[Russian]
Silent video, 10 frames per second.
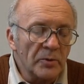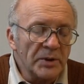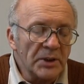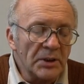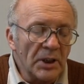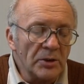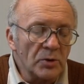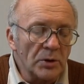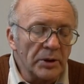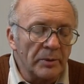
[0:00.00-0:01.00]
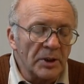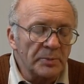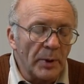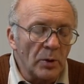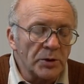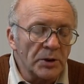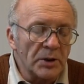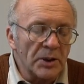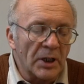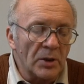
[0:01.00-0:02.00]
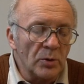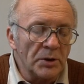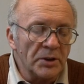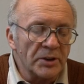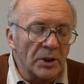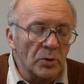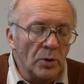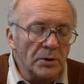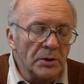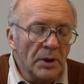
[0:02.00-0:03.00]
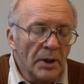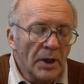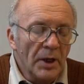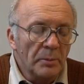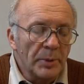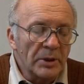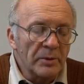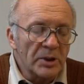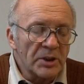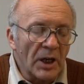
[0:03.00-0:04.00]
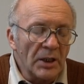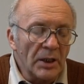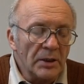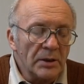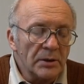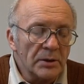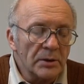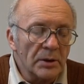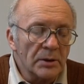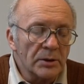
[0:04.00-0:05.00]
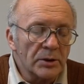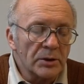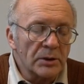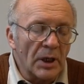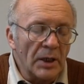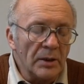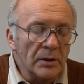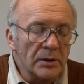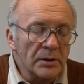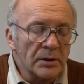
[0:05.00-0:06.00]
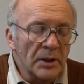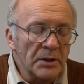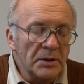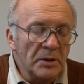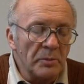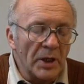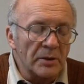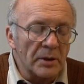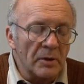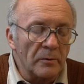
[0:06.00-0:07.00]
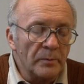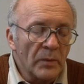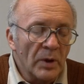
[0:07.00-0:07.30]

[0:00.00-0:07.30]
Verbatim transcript: Высота сотов, расположенных на холодный занос, превышала 100 сантиметров.